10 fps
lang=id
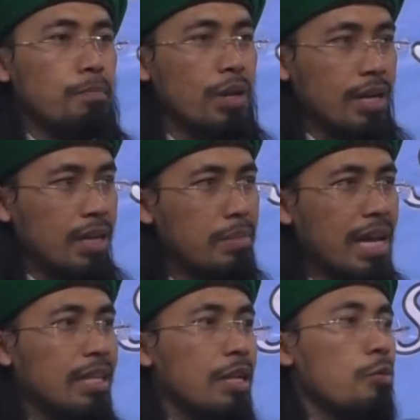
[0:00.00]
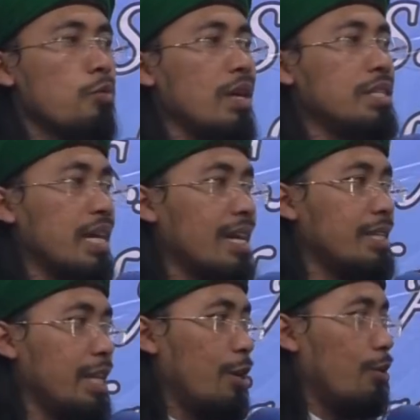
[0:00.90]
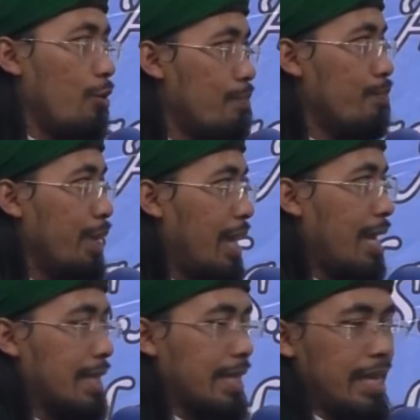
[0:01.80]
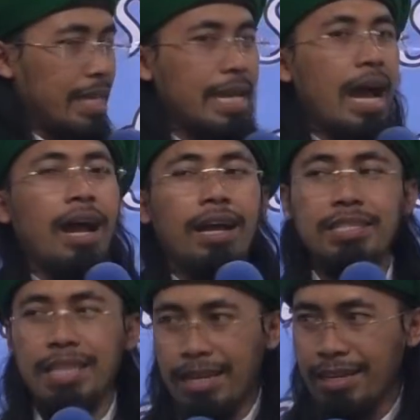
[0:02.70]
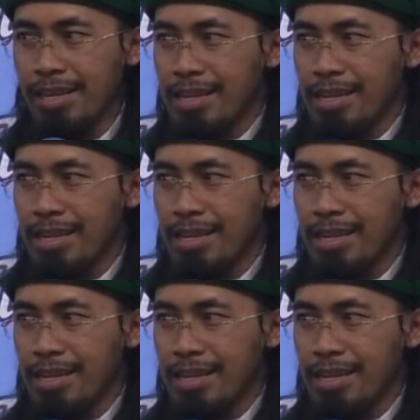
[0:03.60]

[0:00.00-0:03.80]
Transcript: berdebat Wajadil billati hiya ahsan.